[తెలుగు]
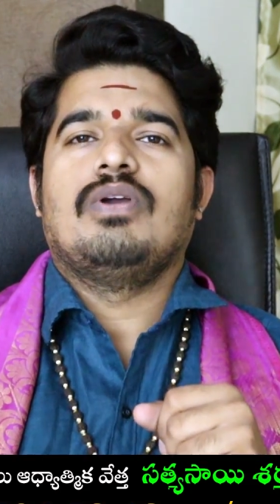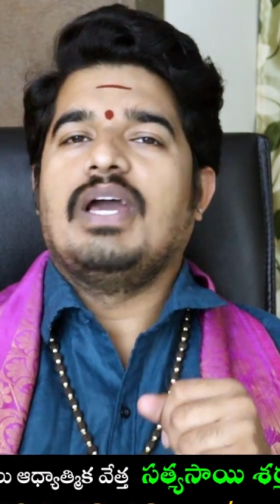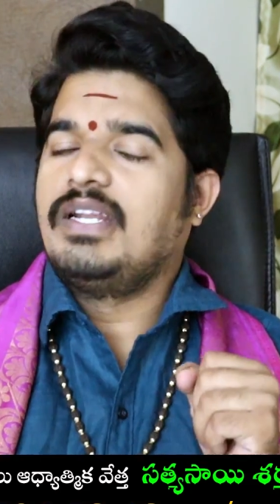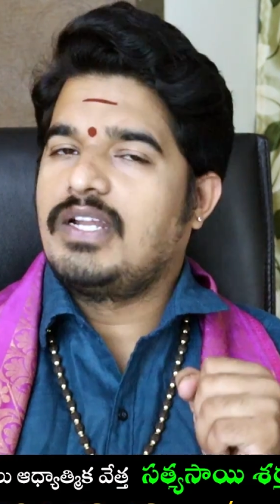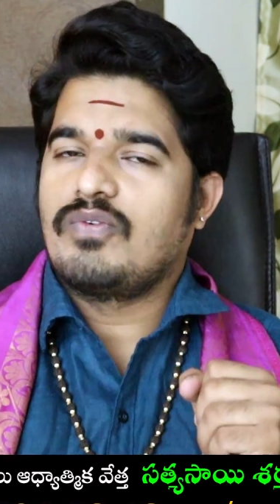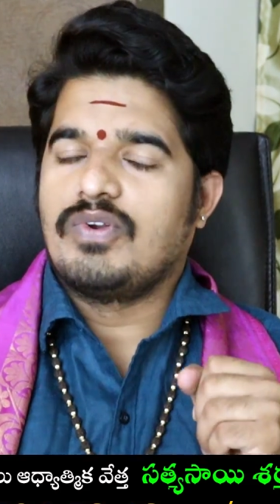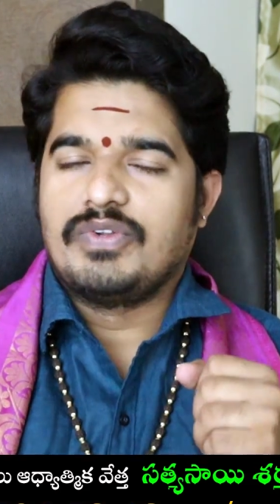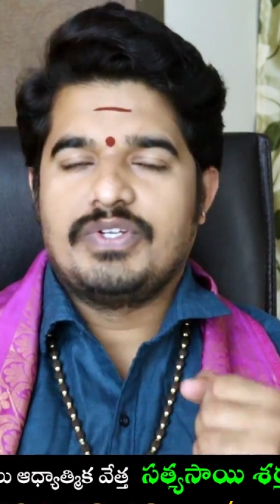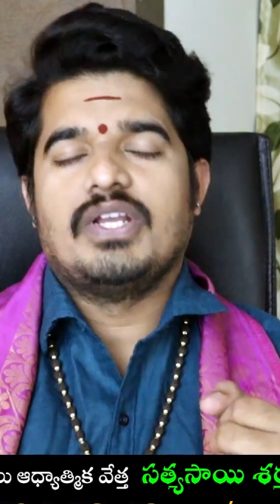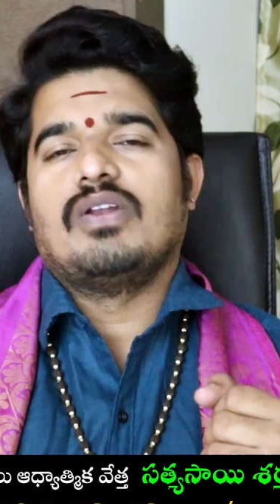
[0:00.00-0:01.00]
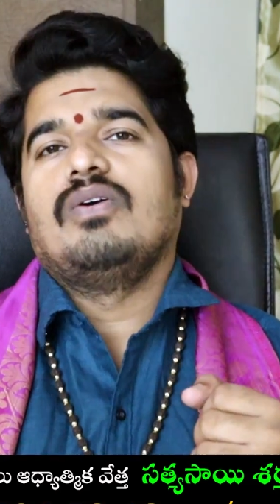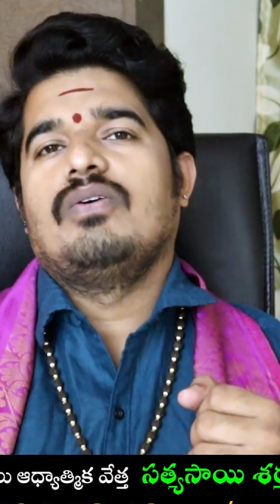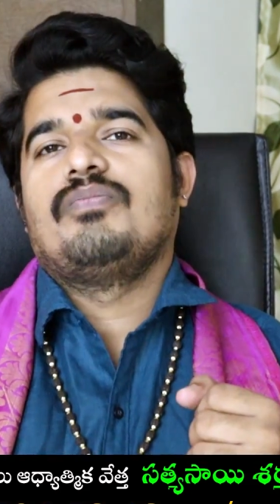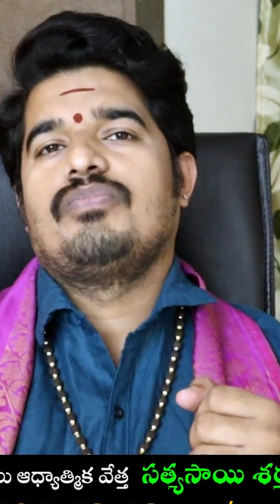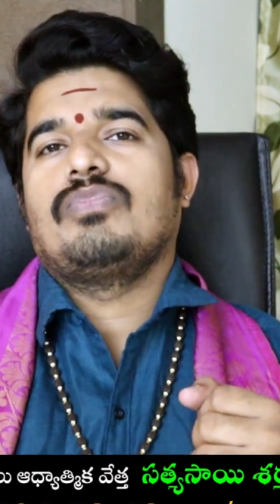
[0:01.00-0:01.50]
అనేటటువంటి విషయంలో
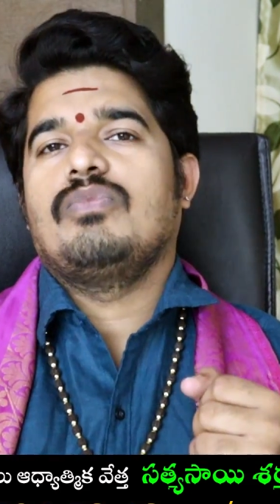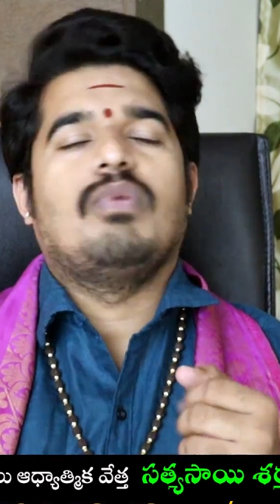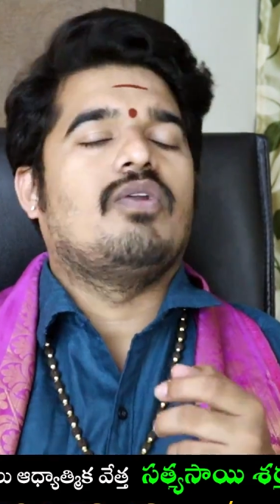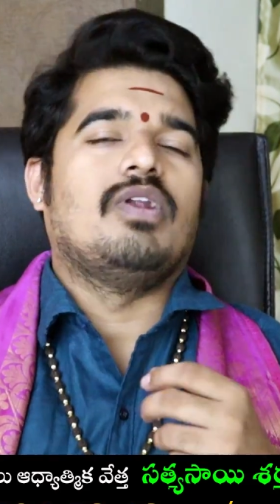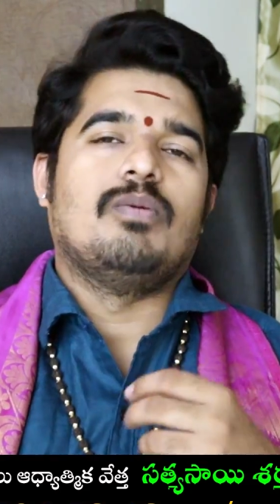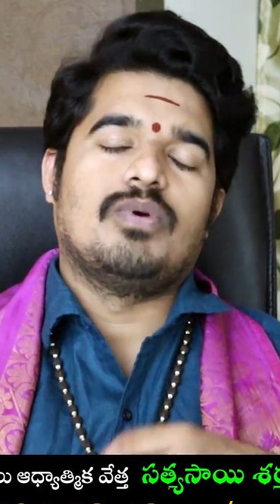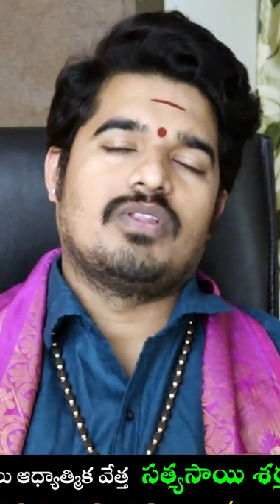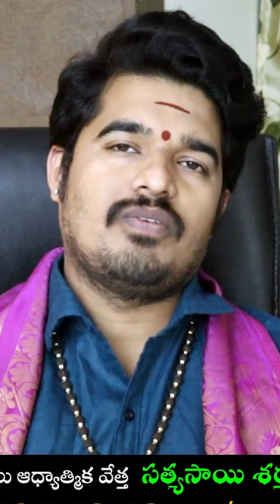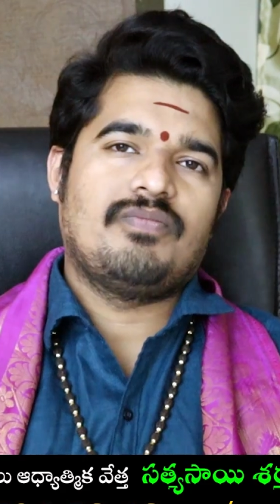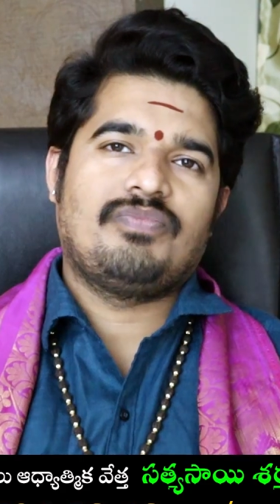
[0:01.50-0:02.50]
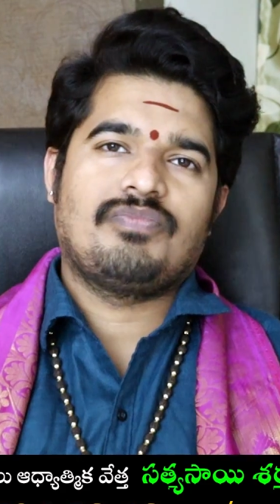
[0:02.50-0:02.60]
మనం వెళ్ళిపోతాం